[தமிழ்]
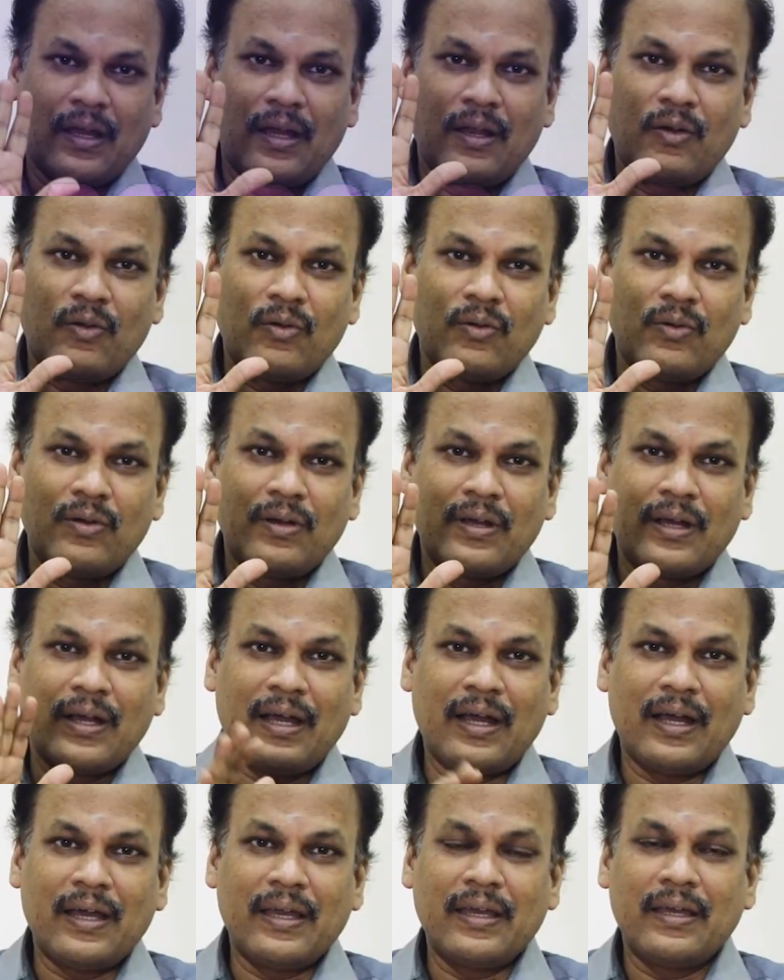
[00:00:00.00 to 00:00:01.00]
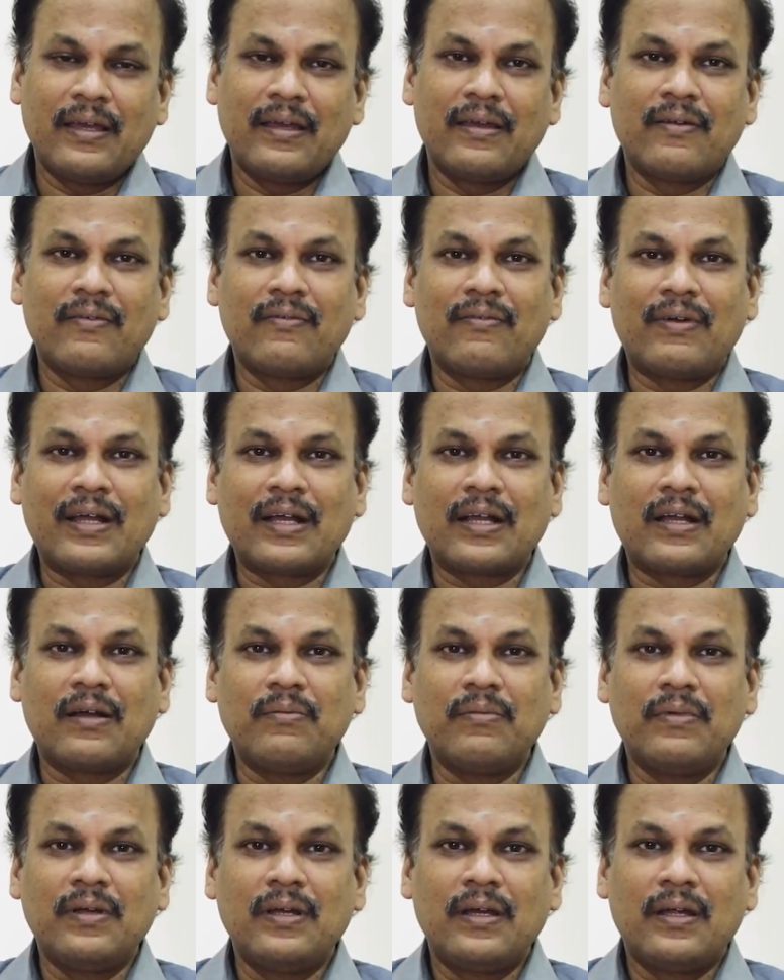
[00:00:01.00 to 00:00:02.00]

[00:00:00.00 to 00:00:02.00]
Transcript: ஹலோ ஹாய் வணக்கம்